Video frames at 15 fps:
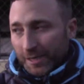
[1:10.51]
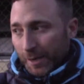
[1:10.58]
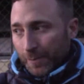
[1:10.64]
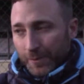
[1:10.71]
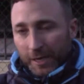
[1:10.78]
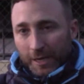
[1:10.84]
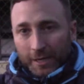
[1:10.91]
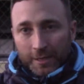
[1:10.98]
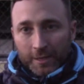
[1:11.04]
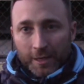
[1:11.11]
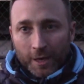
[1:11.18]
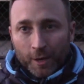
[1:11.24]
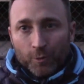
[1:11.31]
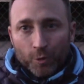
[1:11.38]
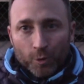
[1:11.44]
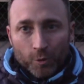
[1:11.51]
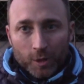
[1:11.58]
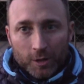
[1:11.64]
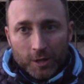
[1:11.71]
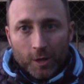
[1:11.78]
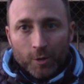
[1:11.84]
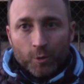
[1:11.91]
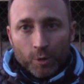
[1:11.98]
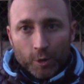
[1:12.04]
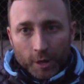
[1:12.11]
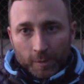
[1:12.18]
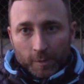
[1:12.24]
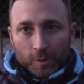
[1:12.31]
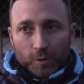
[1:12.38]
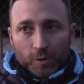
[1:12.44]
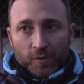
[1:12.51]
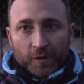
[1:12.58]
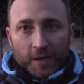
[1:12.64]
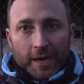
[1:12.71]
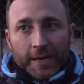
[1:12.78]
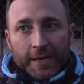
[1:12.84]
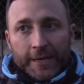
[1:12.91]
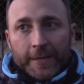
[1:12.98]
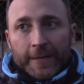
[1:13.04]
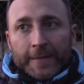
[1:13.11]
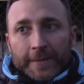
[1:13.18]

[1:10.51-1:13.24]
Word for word: si è appianata 3-1, 4-1 nei minuti finali,